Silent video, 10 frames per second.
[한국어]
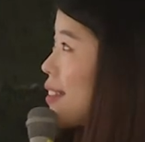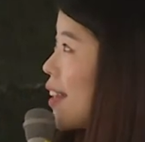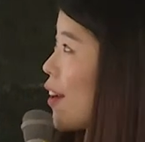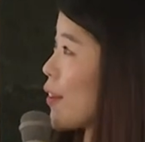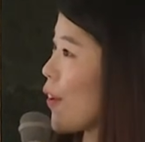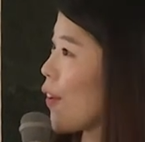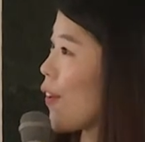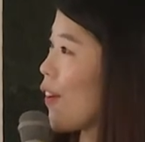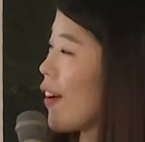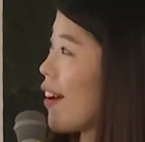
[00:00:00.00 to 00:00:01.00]
자연어
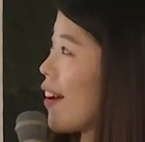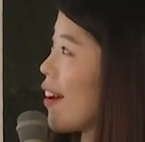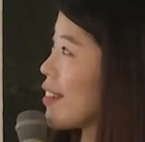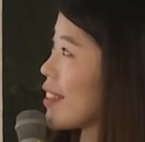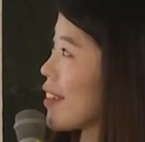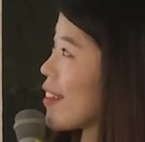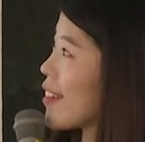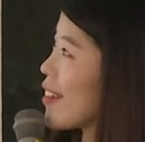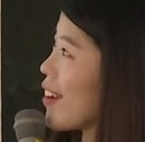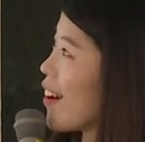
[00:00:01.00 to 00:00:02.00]
네,
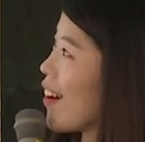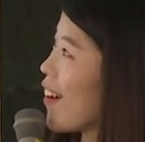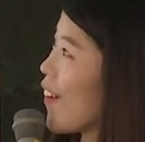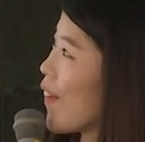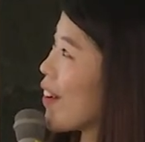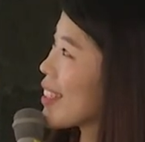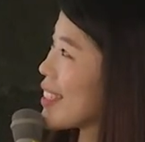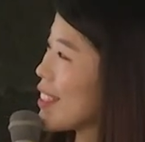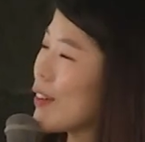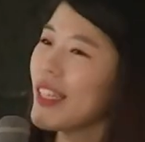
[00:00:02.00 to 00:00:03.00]

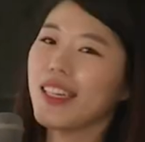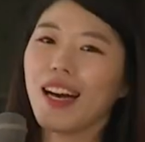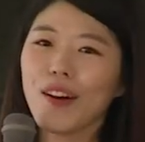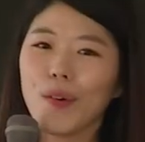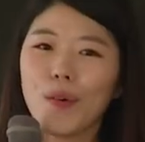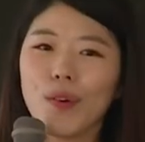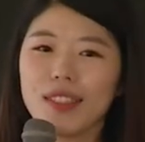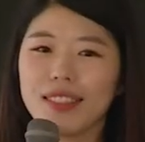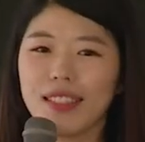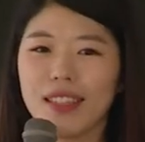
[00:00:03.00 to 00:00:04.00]
그 처리를 하고
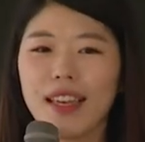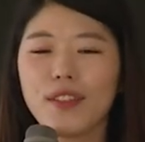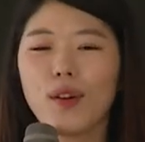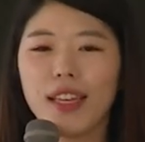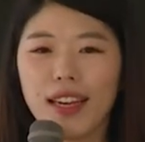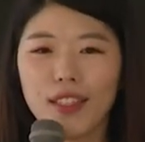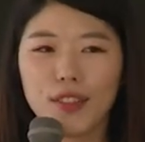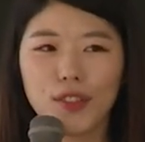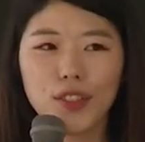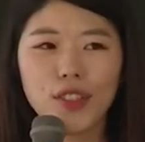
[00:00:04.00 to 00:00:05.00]
해석을
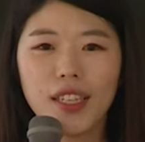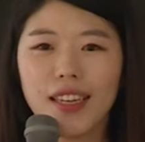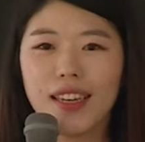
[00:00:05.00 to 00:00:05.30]
해가지고